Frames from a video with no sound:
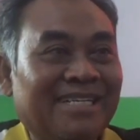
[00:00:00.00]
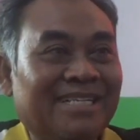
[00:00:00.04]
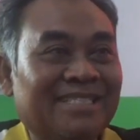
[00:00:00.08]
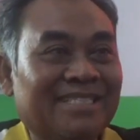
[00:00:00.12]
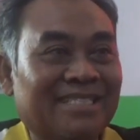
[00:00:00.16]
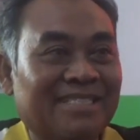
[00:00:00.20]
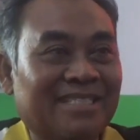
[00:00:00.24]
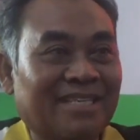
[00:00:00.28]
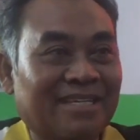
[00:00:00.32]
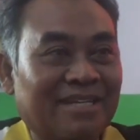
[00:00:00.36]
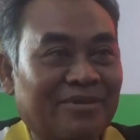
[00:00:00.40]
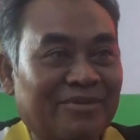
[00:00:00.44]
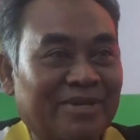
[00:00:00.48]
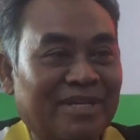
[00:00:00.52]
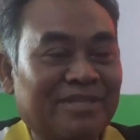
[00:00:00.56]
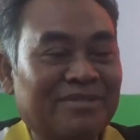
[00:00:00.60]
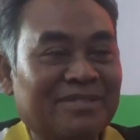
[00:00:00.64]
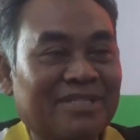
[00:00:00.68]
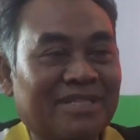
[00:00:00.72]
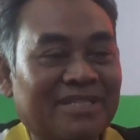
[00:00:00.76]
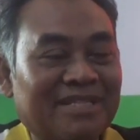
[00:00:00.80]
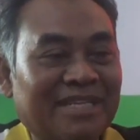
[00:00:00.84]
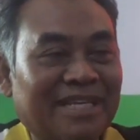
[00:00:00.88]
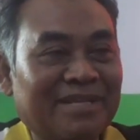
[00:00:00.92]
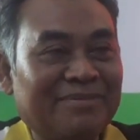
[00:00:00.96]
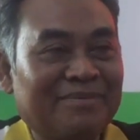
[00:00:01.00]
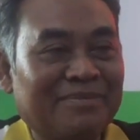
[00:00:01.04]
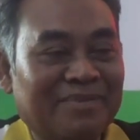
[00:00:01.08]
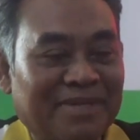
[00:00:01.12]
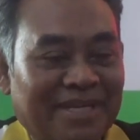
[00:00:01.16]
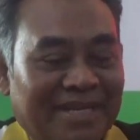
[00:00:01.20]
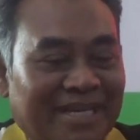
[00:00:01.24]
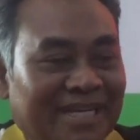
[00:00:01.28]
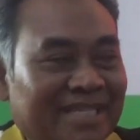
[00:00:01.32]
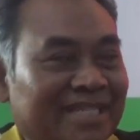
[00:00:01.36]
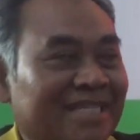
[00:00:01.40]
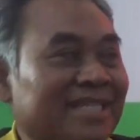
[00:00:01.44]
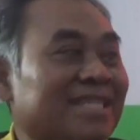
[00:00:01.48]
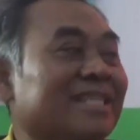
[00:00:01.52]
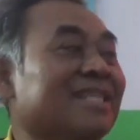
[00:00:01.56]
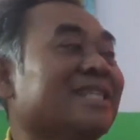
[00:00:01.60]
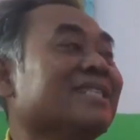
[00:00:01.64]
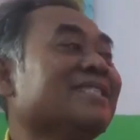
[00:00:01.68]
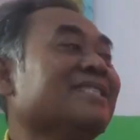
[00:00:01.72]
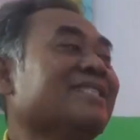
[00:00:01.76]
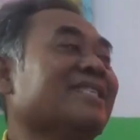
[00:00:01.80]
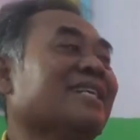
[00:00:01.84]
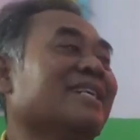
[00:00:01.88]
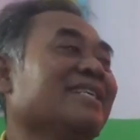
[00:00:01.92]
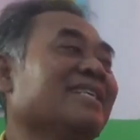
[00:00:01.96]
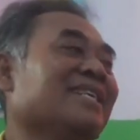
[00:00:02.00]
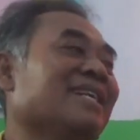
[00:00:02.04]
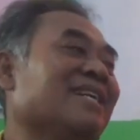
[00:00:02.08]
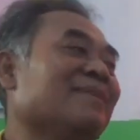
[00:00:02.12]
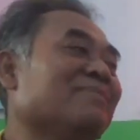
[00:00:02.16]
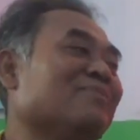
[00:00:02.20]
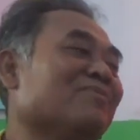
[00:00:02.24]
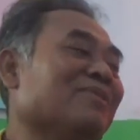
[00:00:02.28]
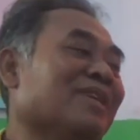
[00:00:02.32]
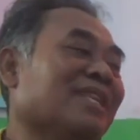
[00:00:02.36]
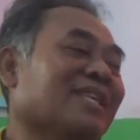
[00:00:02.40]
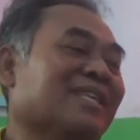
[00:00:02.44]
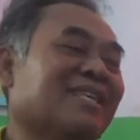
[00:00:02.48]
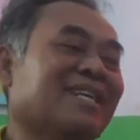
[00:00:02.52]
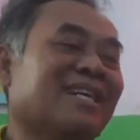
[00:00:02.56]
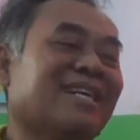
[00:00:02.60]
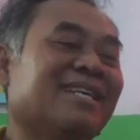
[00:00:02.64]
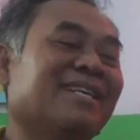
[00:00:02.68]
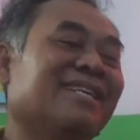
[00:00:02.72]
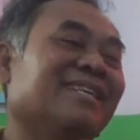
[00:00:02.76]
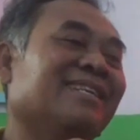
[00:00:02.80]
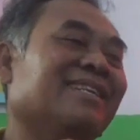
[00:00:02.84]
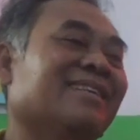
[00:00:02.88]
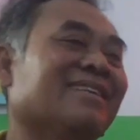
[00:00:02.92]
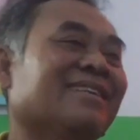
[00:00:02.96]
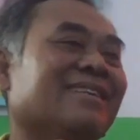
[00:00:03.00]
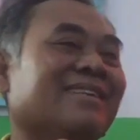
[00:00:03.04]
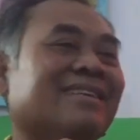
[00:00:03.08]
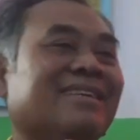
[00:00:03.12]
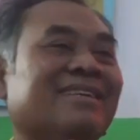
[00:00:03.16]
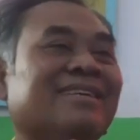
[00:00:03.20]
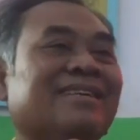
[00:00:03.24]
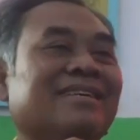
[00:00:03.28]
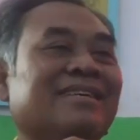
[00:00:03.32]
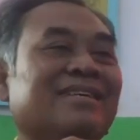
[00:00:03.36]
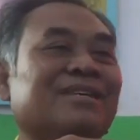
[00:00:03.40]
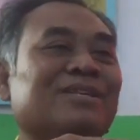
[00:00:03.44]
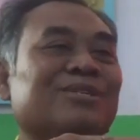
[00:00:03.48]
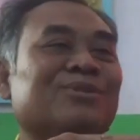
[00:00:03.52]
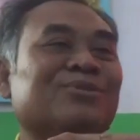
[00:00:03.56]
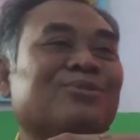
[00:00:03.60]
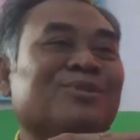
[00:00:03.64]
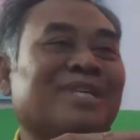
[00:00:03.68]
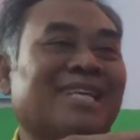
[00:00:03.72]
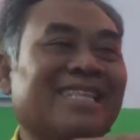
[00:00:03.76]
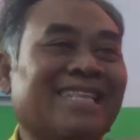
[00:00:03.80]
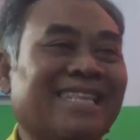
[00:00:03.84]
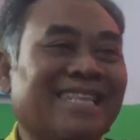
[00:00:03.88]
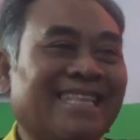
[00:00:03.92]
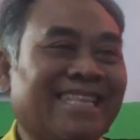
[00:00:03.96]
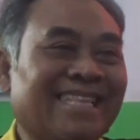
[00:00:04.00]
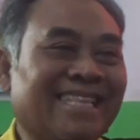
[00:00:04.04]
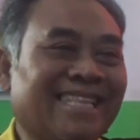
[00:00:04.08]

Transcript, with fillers: secara keluarga selesai beres saya buatkan surat